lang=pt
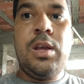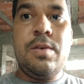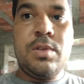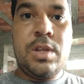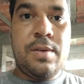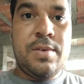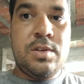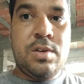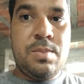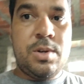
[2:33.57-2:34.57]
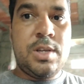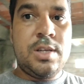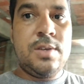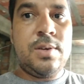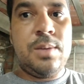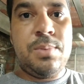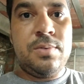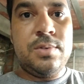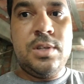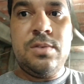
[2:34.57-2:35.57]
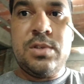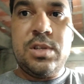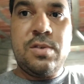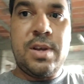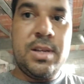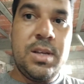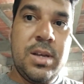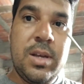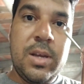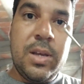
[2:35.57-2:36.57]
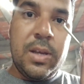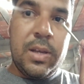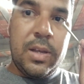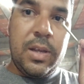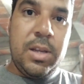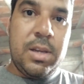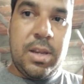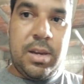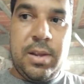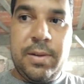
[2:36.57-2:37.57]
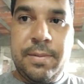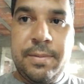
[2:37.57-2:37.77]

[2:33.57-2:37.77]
Eu vou tentar fazer uma demonstração aqui para vocês e vocês vão entender.